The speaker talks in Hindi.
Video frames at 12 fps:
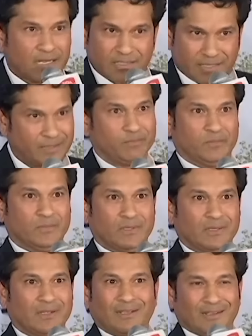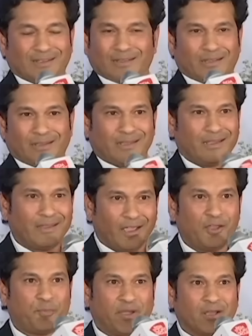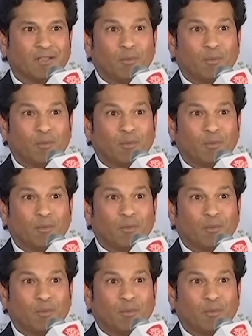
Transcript: एंड आई सेट कि यहीं पर